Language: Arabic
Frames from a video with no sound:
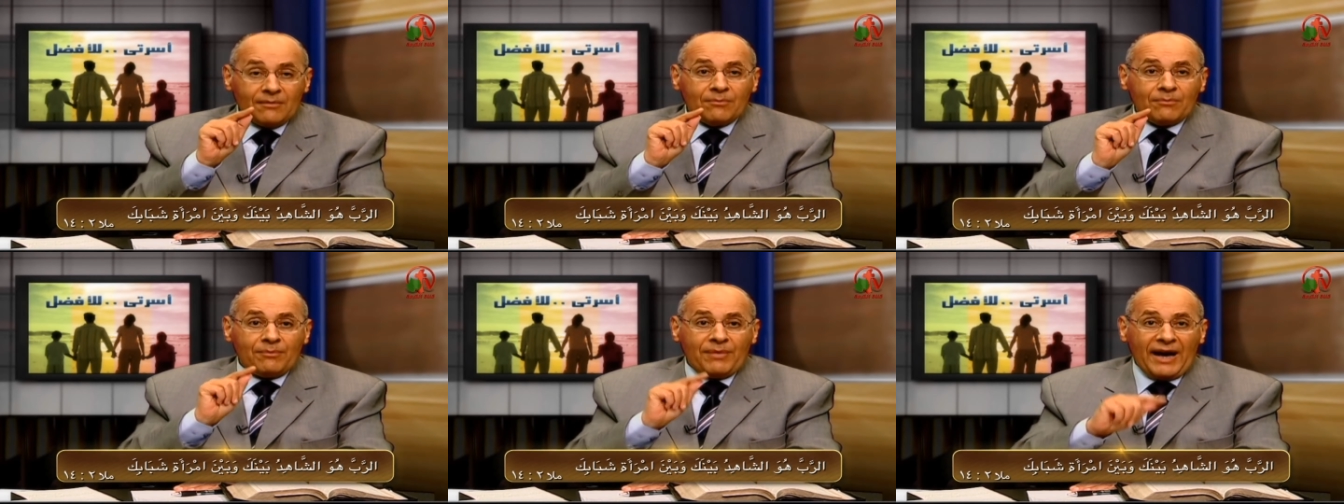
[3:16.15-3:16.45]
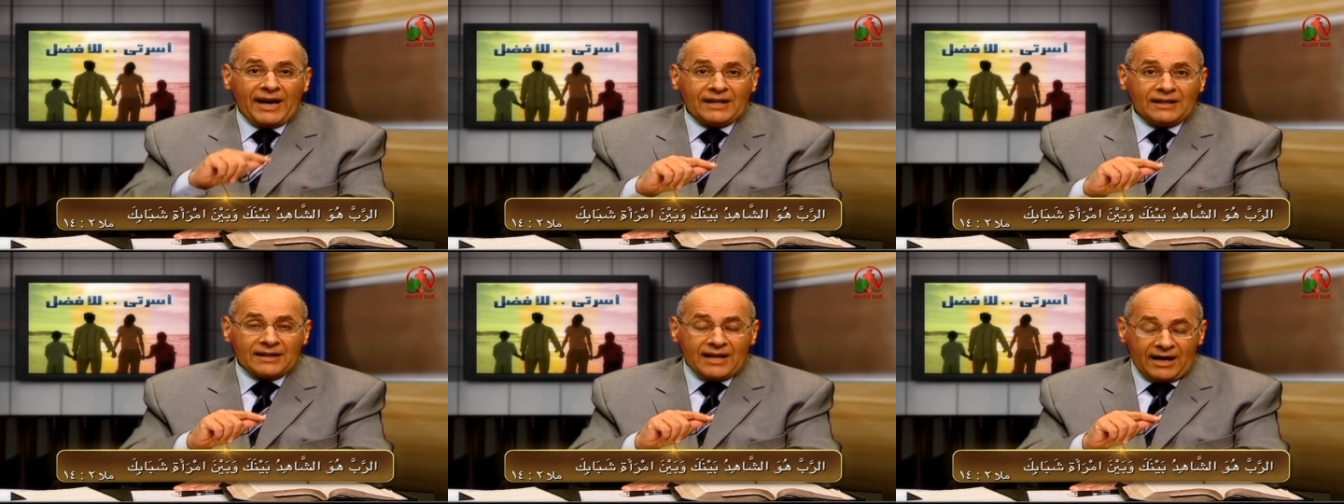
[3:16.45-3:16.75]

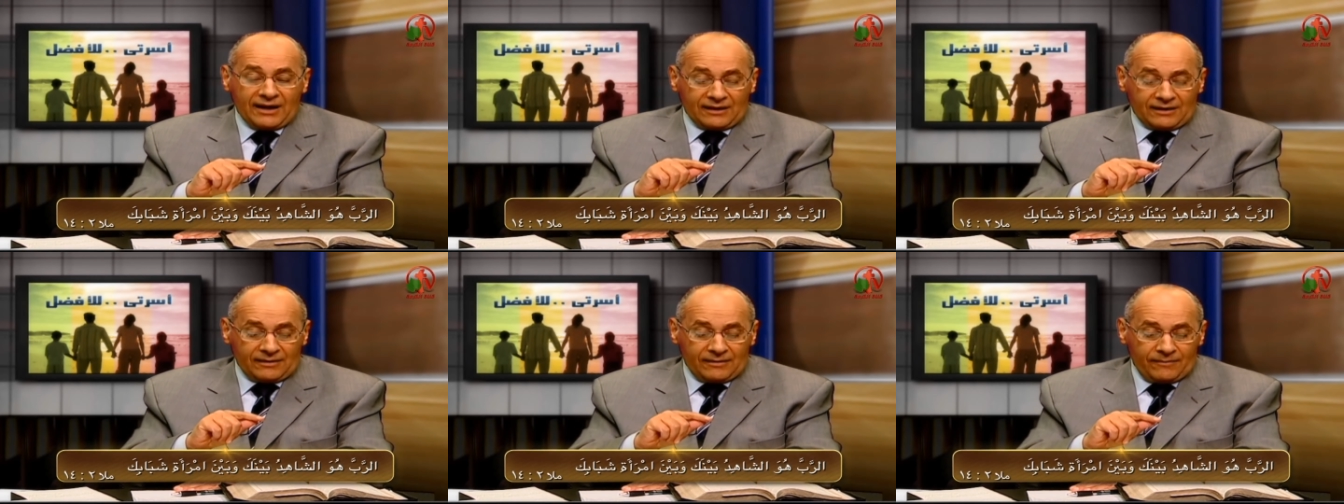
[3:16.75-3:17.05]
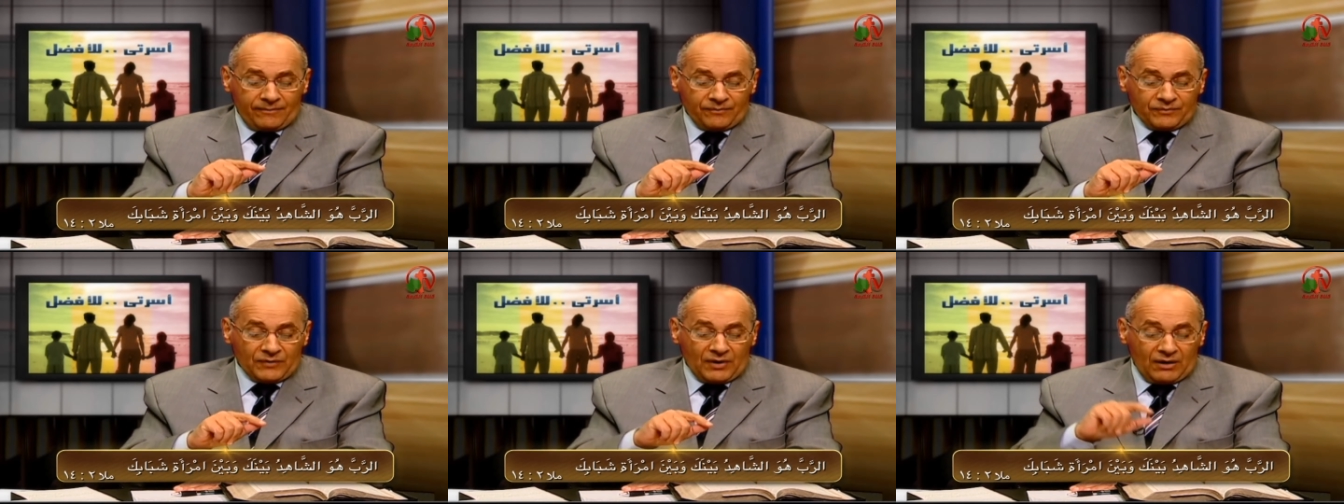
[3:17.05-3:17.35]
بينك
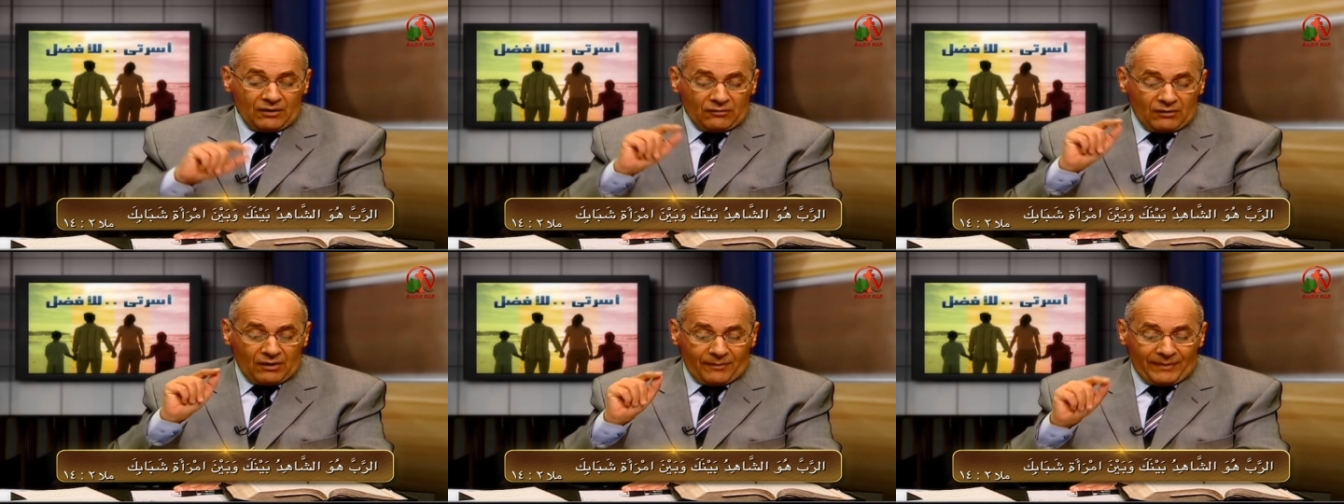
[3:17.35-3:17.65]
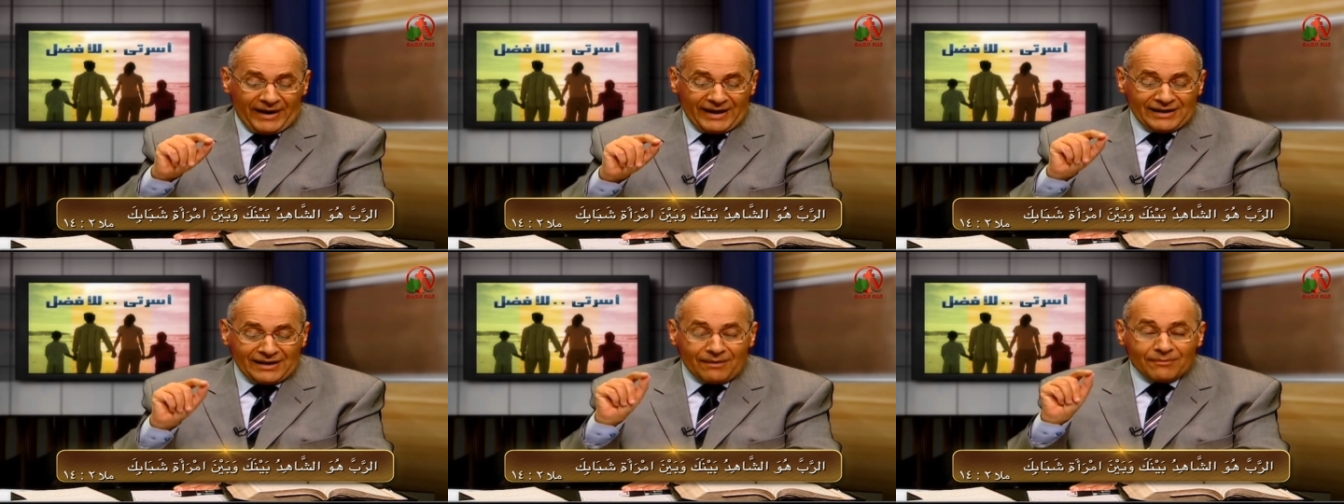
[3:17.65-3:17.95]

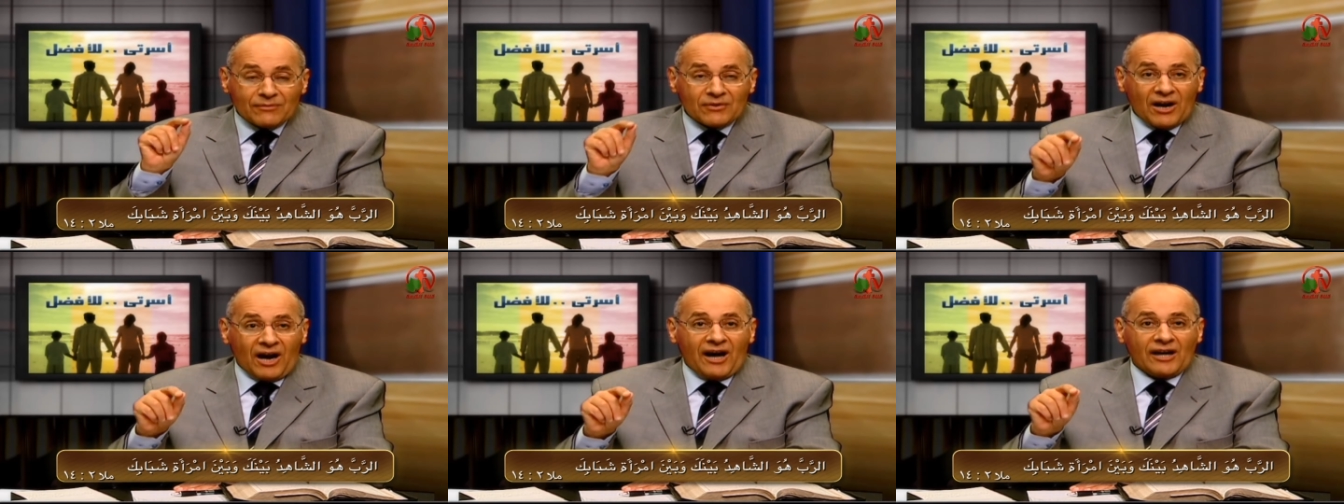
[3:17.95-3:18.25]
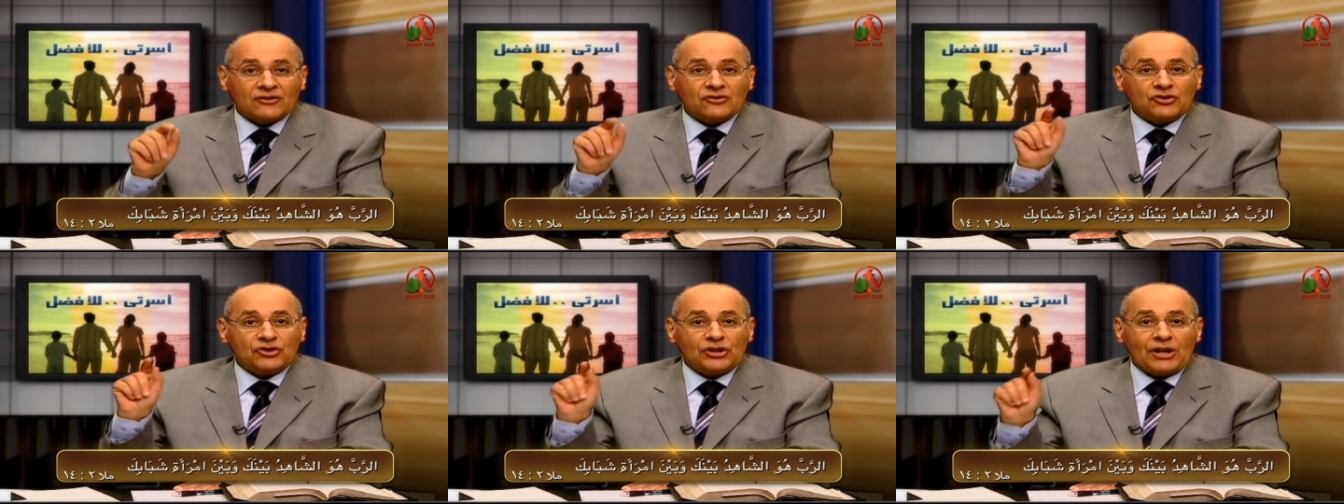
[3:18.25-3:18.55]
وبين
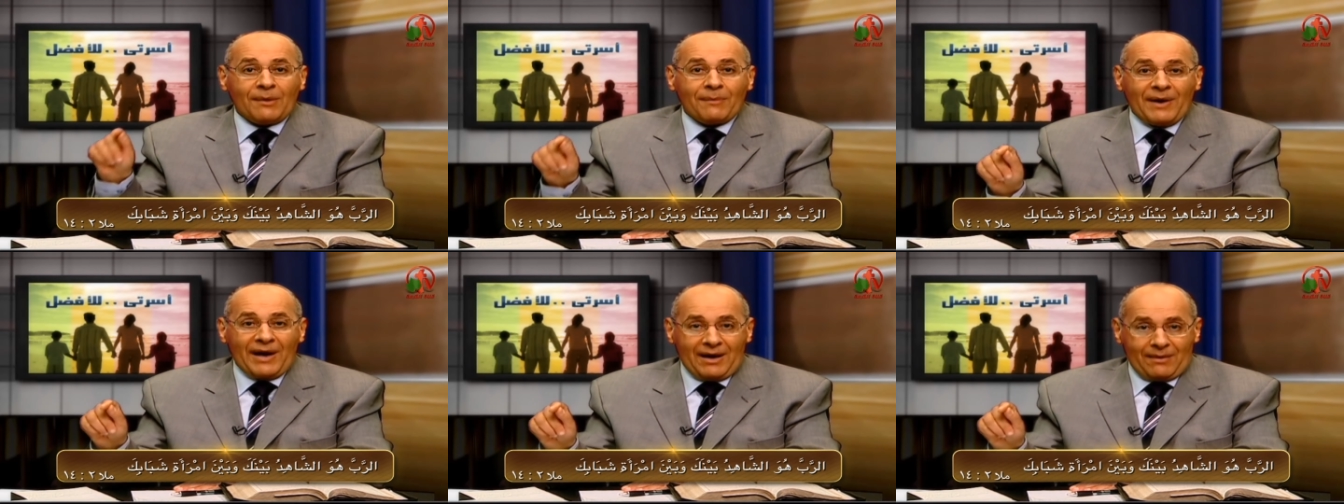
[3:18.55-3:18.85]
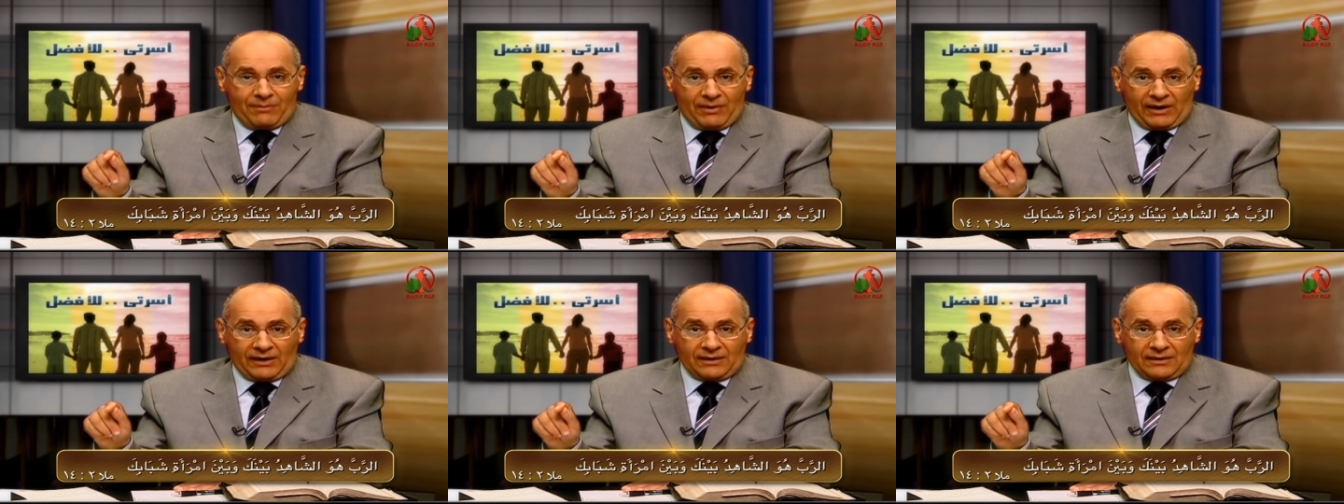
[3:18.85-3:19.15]
امرأة
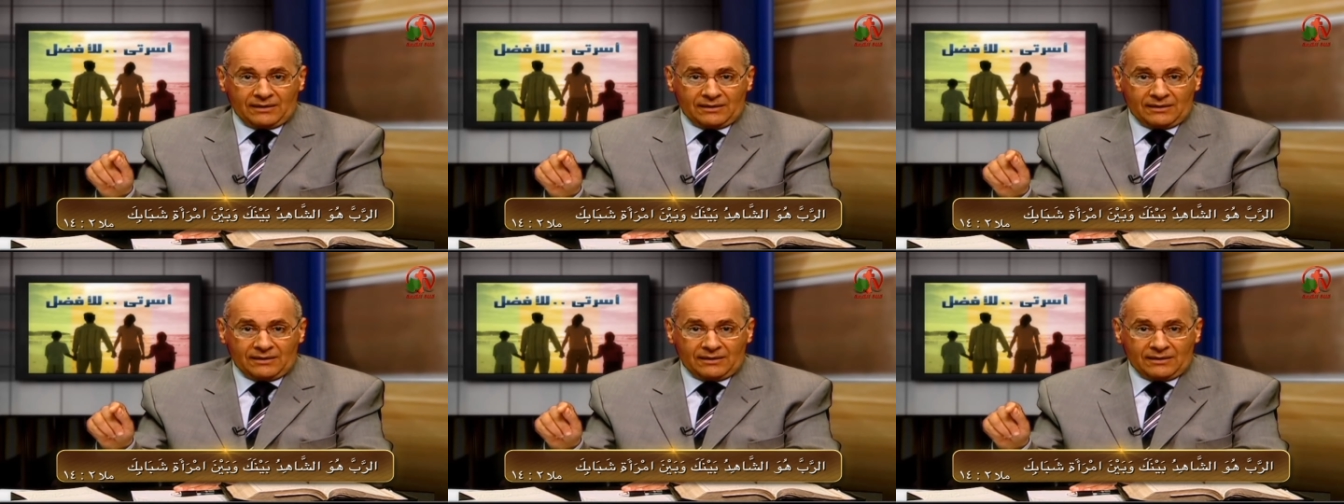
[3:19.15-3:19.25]
شبابك